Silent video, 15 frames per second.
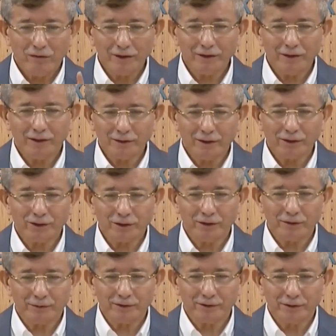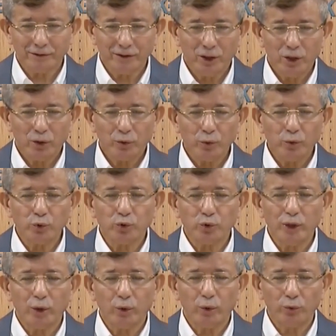vatandaşlarımızın
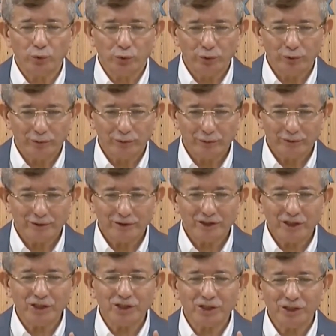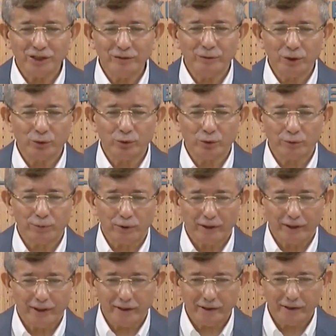yüzde onu seçkin bir grup
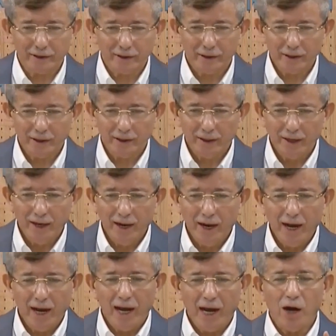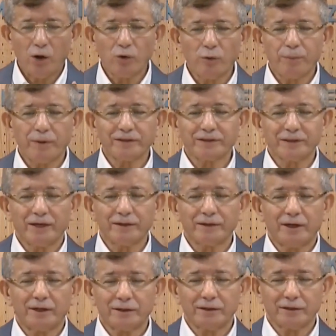olarak Avrupa
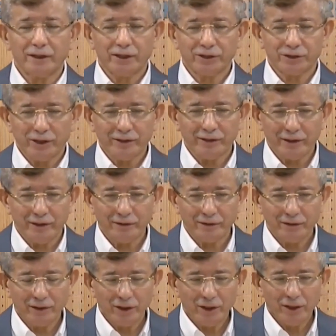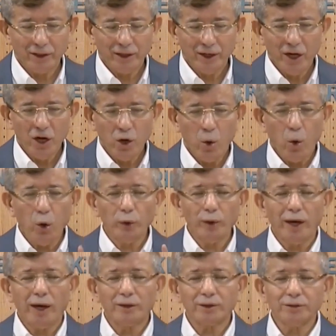standartında yaşarken
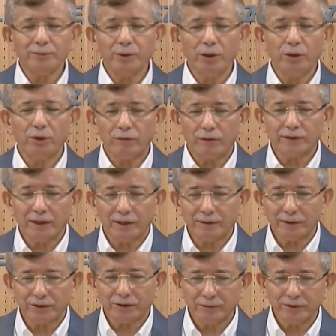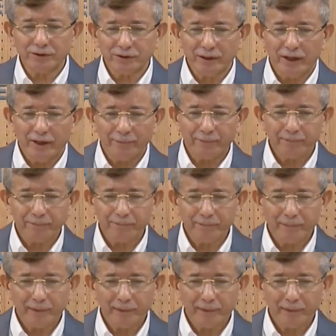16 milyon vatandaşımız da